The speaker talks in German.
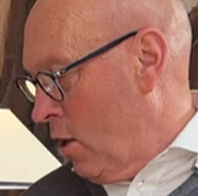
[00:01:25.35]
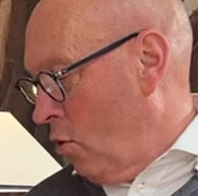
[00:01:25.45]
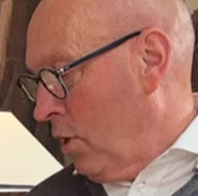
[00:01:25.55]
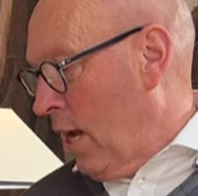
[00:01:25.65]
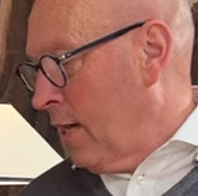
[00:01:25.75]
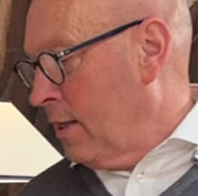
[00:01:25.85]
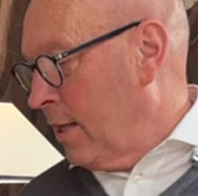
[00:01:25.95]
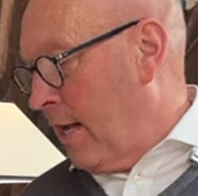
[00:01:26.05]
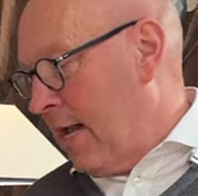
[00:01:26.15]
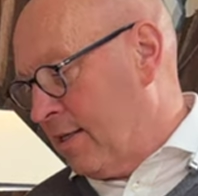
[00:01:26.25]
Und eine
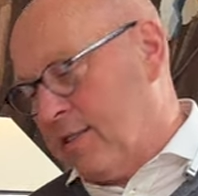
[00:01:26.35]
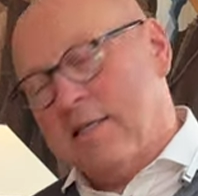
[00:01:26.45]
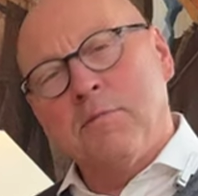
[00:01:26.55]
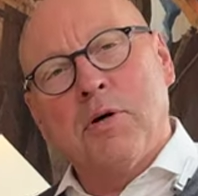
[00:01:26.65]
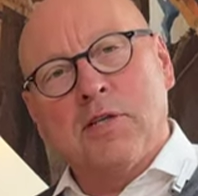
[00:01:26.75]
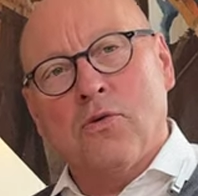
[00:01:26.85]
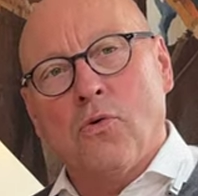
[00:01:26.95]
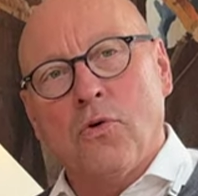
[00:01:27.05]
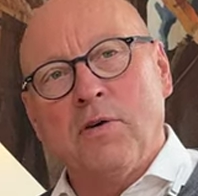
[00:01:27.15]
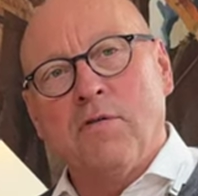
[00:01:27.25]
der ersten
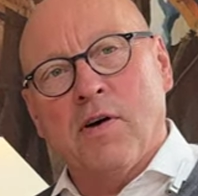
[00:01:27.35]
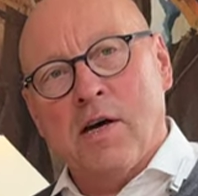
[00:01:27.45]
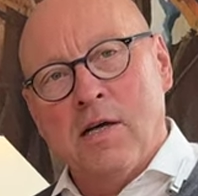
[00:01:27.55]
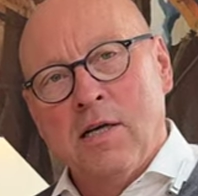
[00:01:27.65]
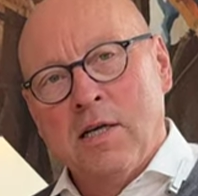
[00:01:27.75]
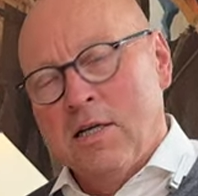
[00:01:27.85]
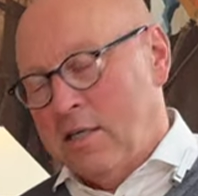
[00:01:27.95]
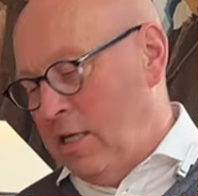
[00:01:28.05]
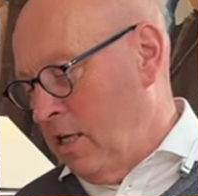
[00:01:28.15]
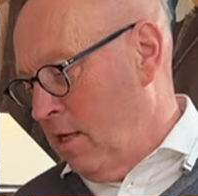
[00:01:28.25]
Patronen war,
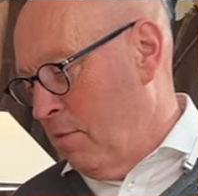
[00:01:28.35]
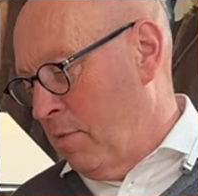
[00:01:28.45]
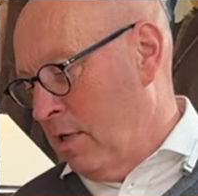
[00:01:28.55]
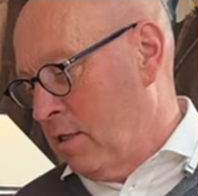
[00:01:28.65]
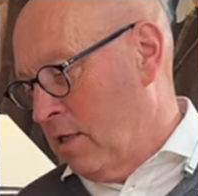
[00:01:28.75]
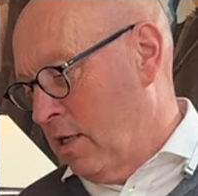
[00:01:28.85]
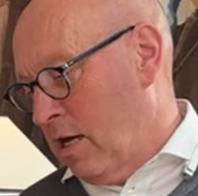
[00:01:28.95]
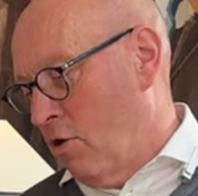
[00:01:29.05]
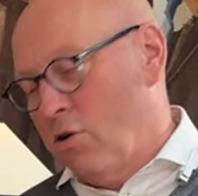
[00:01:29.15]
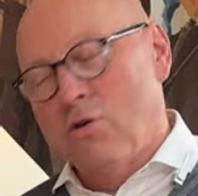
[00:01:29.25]
die mit
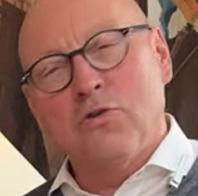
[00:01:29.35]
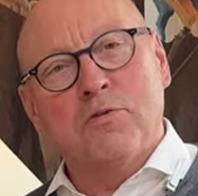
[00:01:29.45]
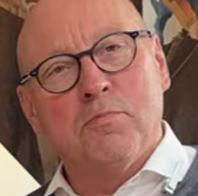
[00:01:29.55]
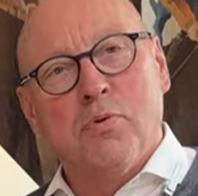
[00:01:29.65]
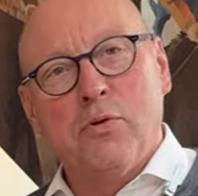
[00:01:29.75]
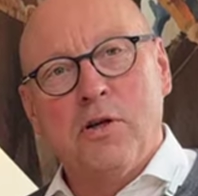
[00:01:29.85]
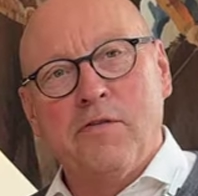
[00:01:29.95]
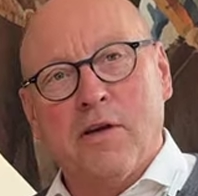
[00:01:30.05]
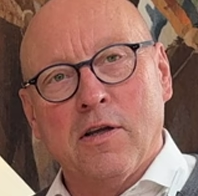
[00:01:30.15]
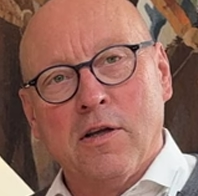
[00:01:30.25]
rauchlosem
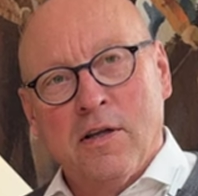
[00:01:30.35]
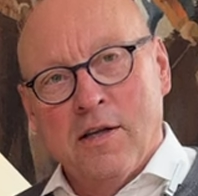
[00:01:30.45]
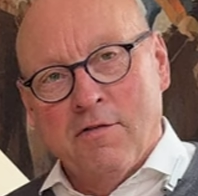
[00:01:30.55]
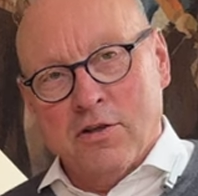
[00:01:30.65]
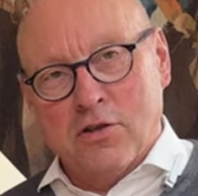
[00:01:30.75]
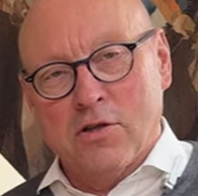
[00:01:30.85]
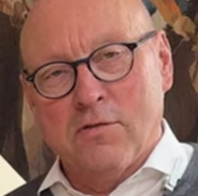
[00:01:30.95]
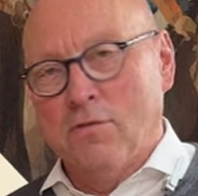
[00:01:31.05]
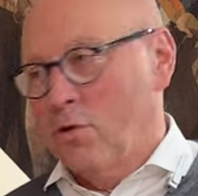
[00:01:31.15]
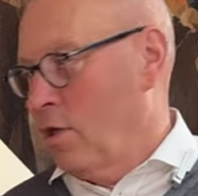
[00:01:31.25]
Pulver
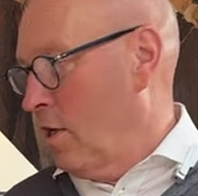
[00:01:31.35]
verschossen wurde.